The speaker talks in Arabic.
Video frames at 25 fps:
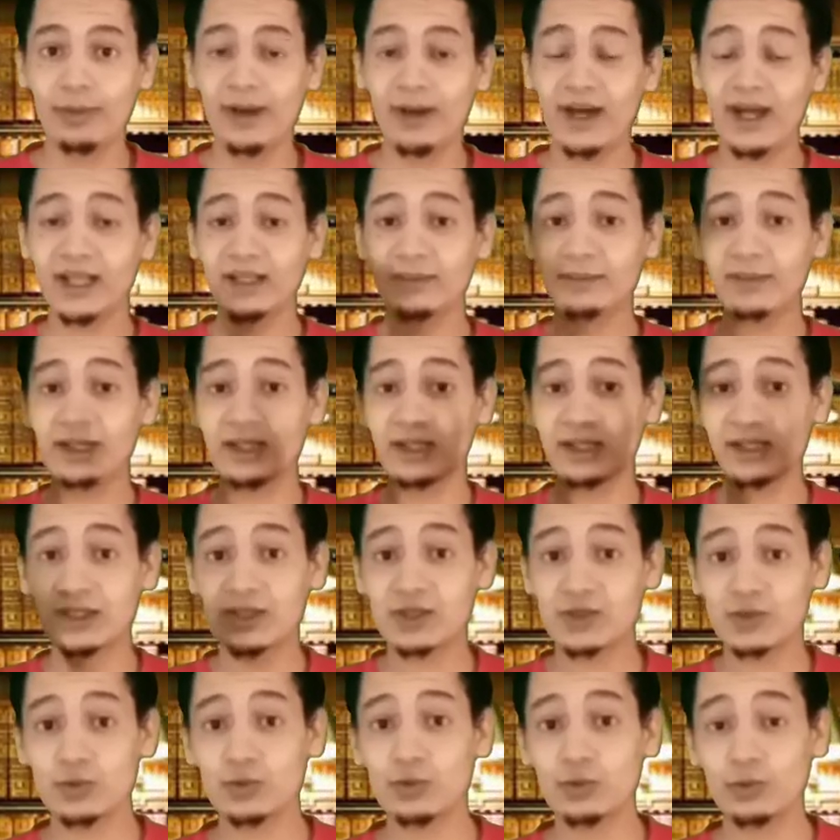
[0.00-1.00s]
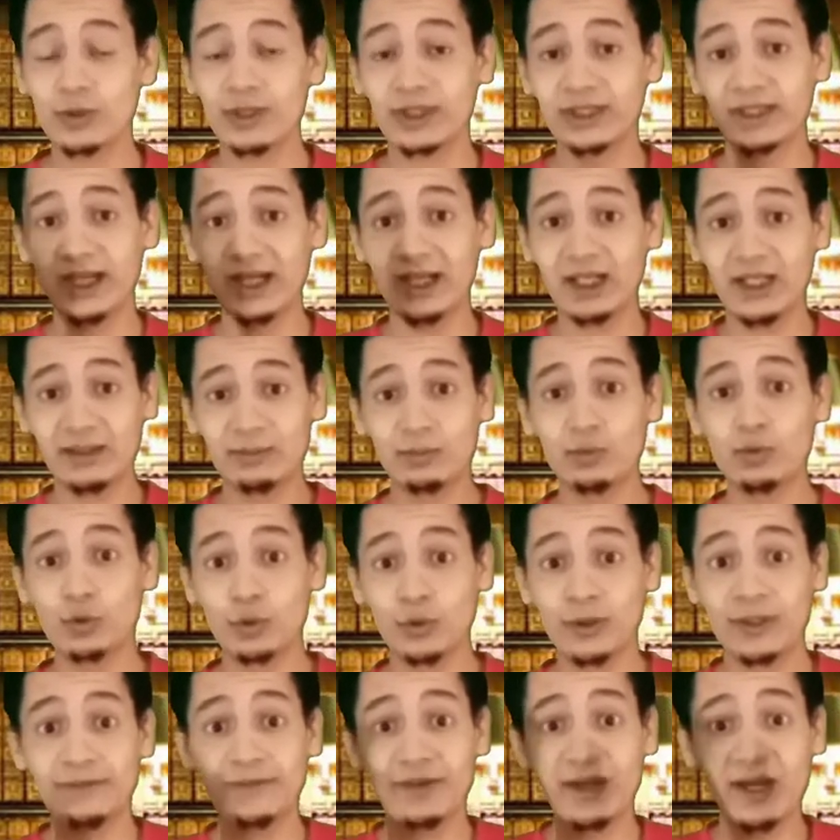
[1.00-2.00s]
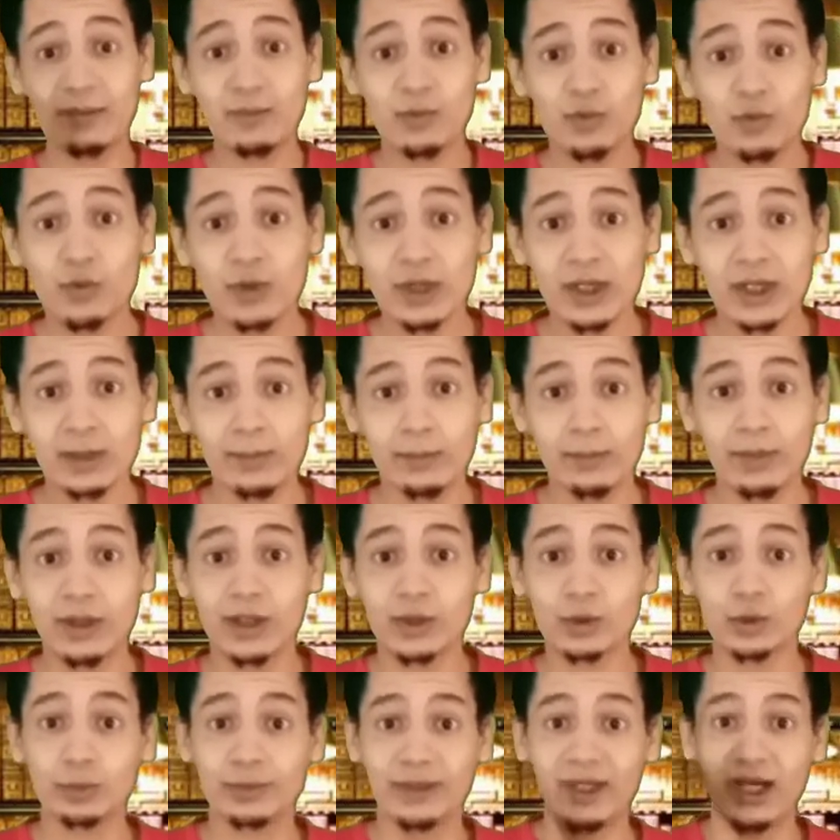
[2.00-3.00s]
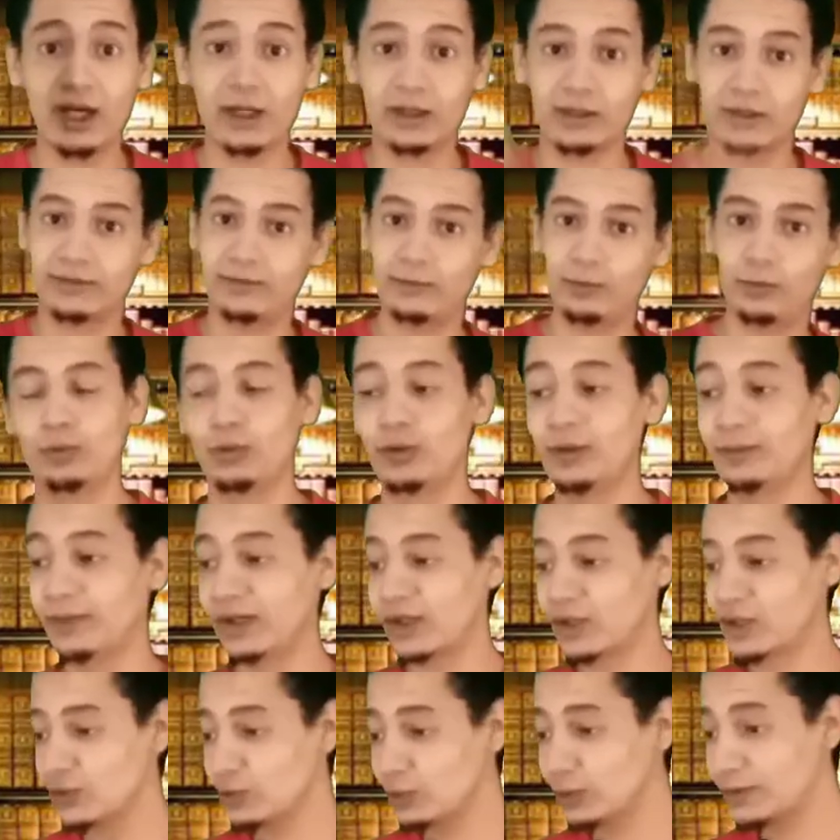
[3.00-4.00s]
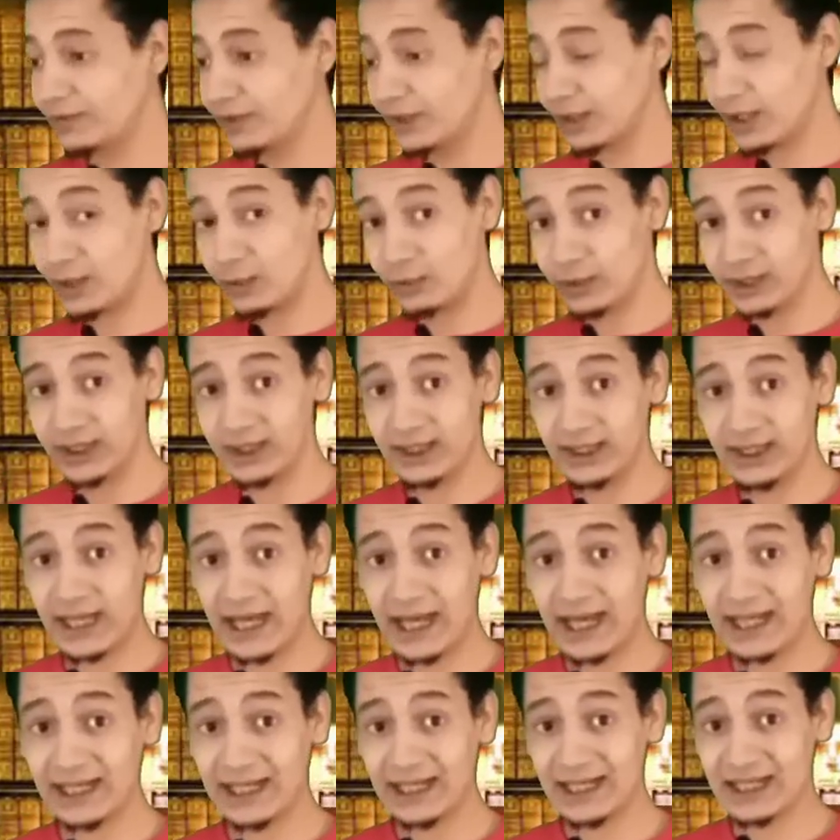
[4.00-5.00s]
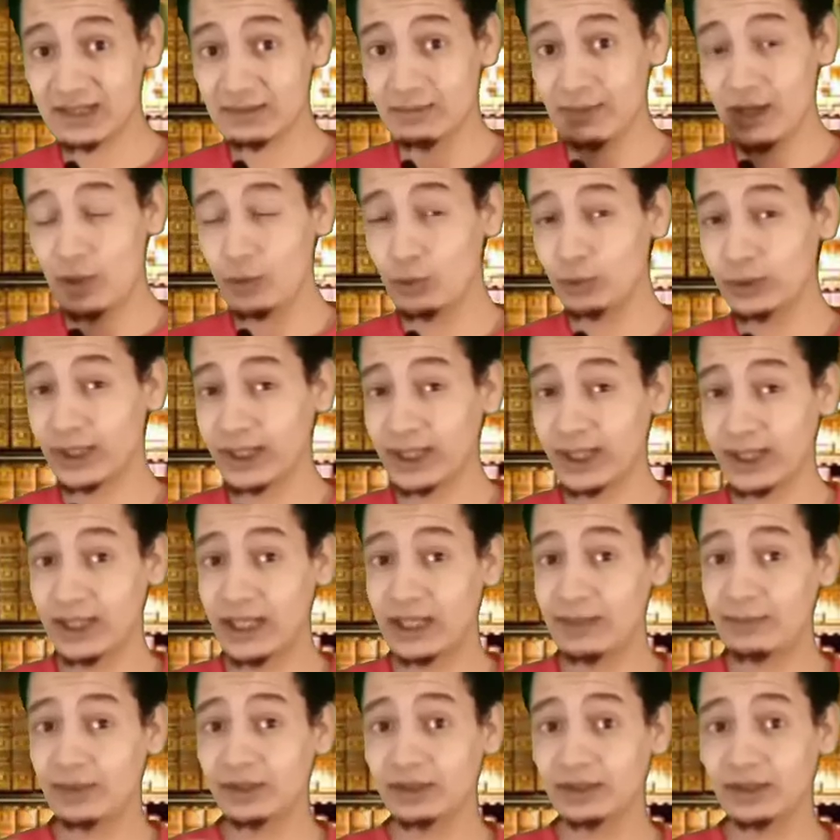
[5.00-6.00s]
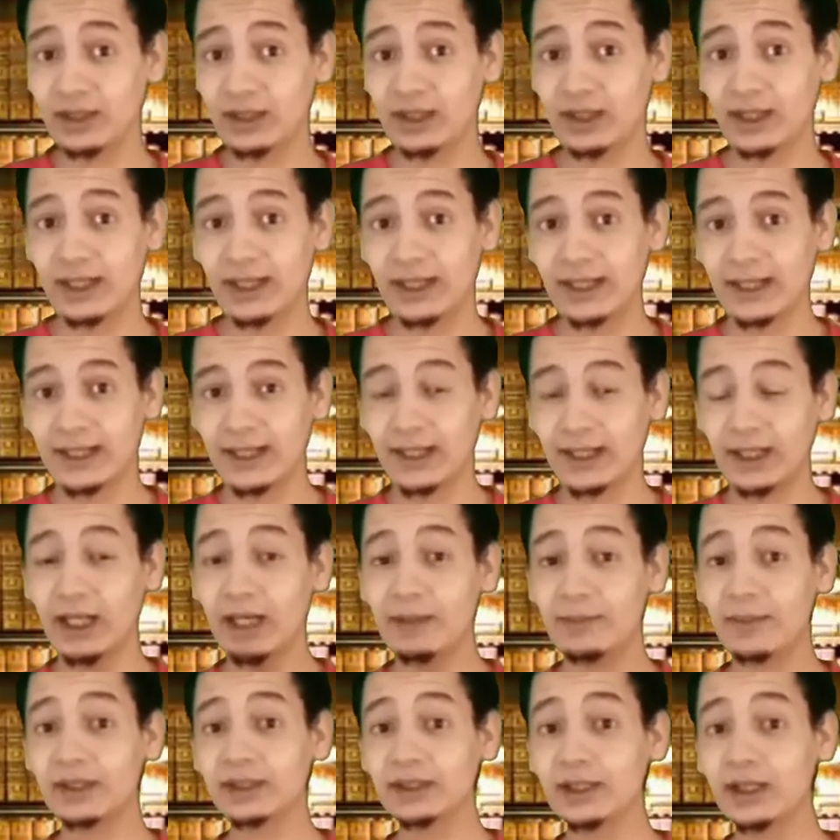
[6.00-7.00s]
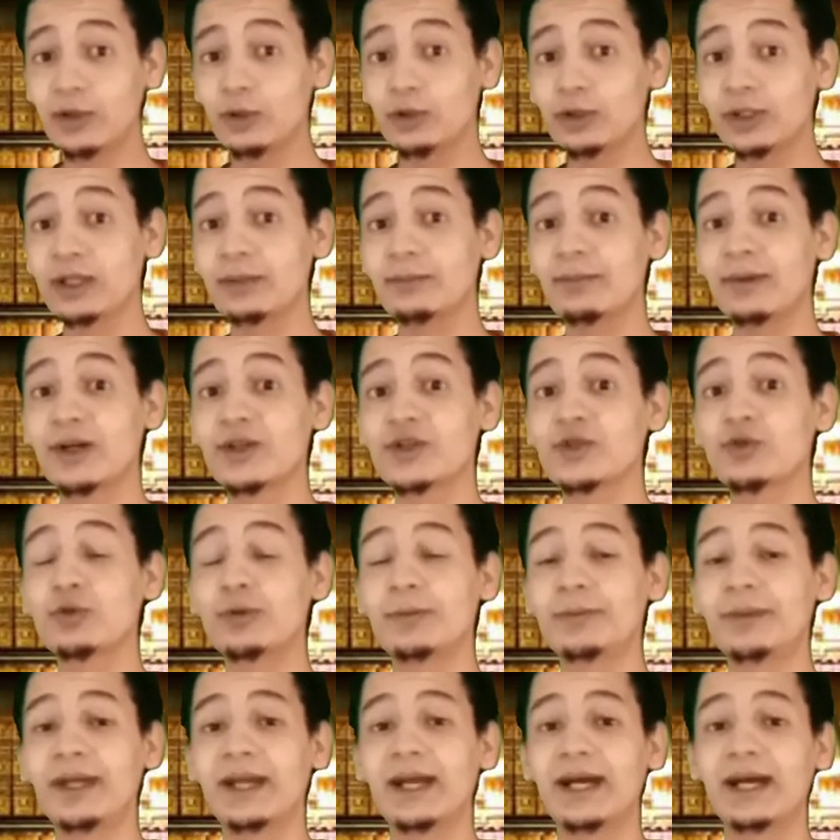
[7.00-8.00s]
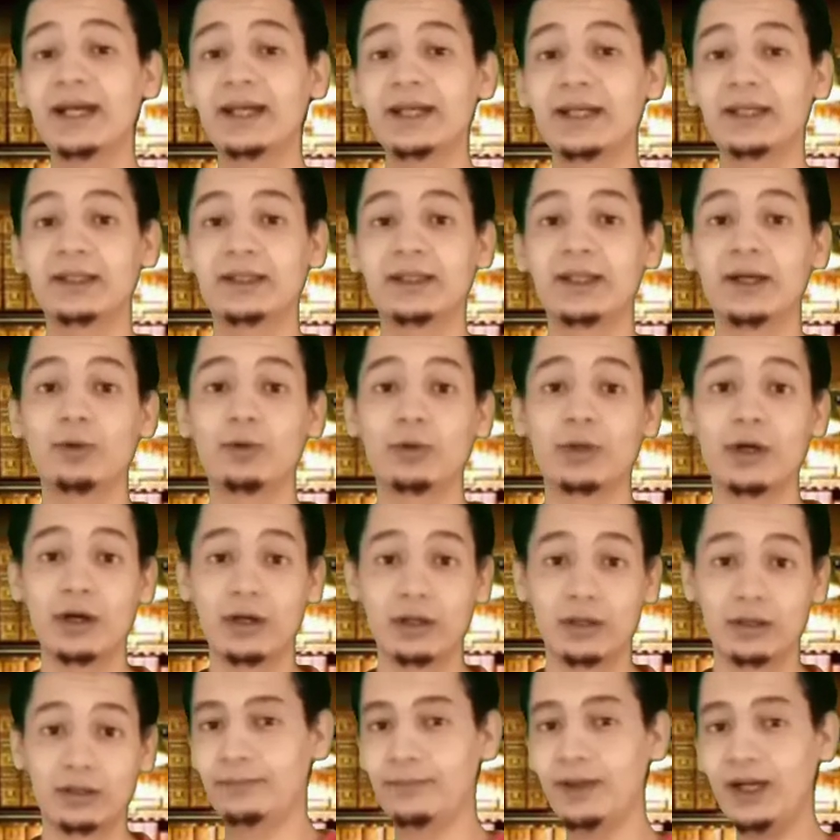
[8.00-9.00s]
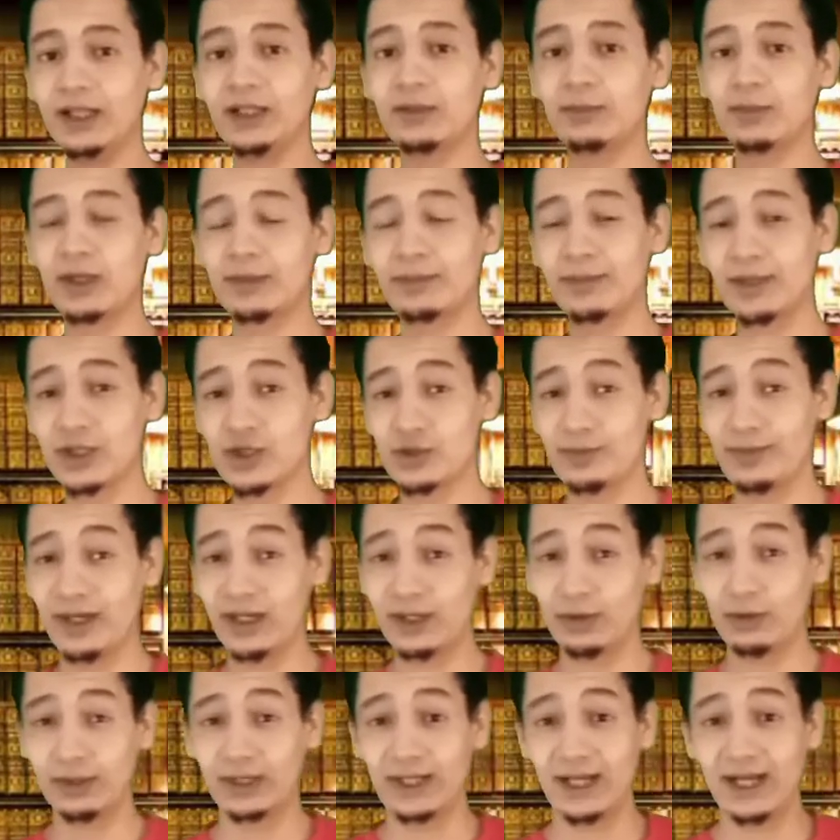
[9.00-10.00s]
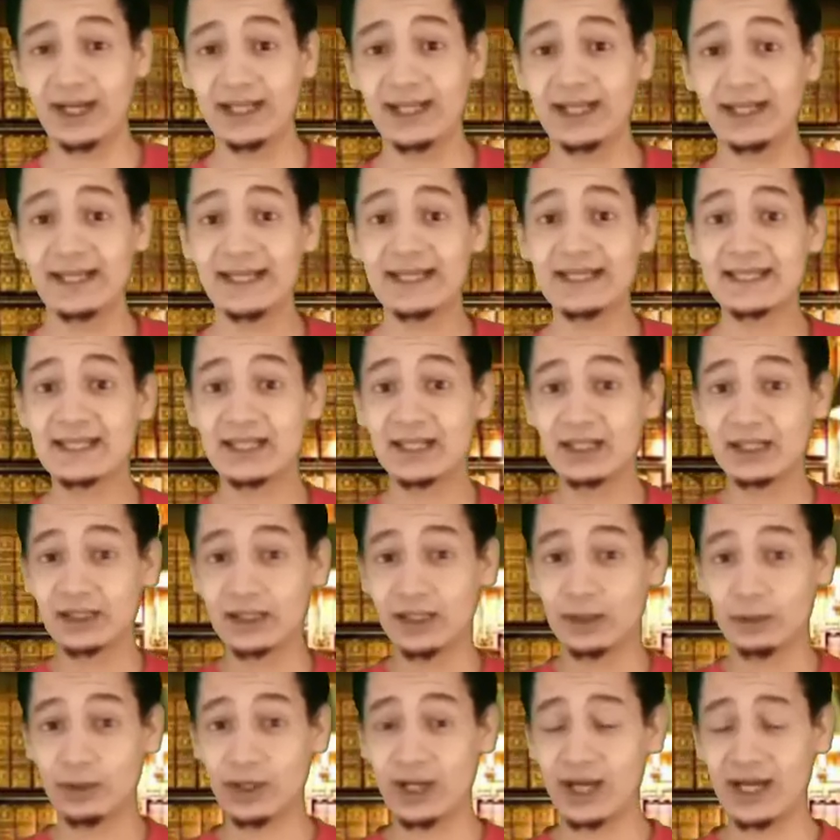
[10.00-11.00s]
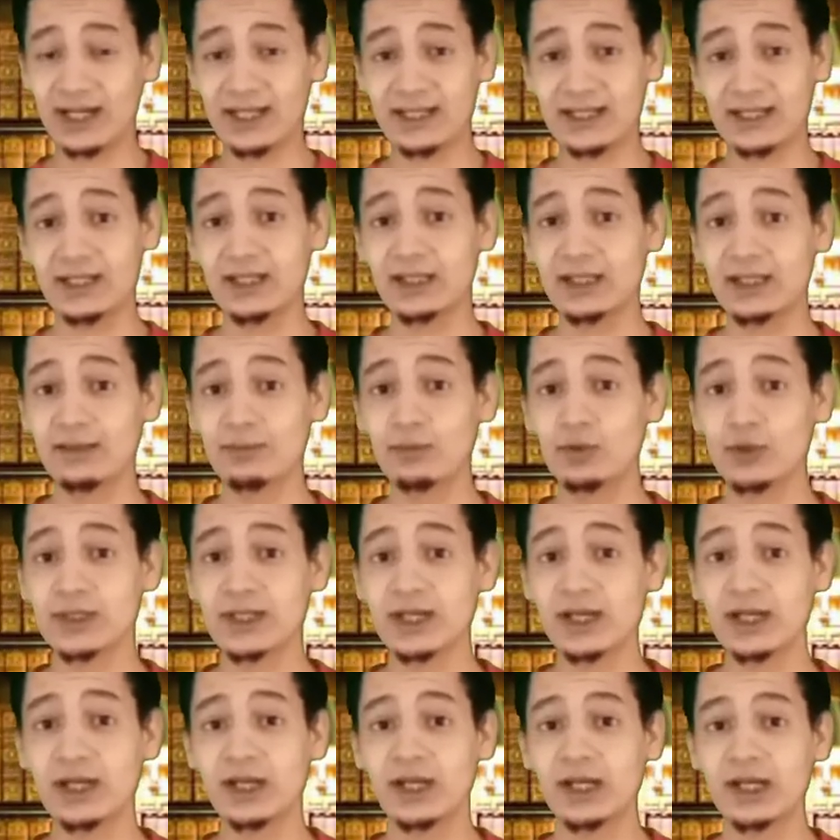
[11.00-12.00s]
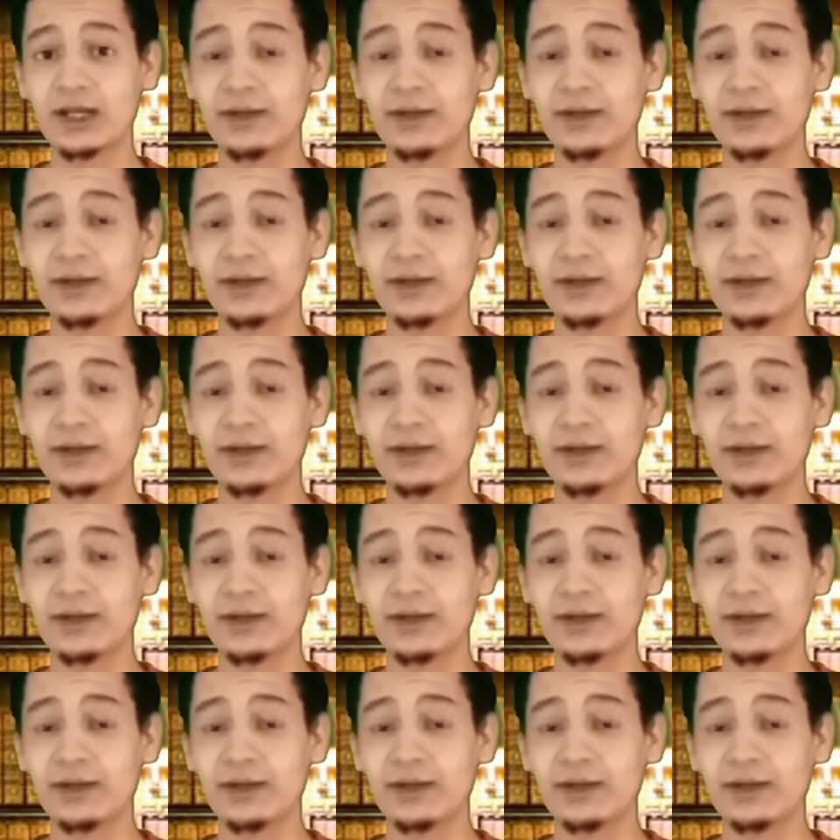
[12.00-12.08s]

وبعد ما يدرسوه ويتعلموه ويفهموه برضه بيحرفوه والمقصود في قوله تعالى يسمع يسمعون كلام الله كلام الله هنا المقصود بها التوراة بعد ما ربنا سبحانه وتعالى نزل التوراة على سيدنا موسى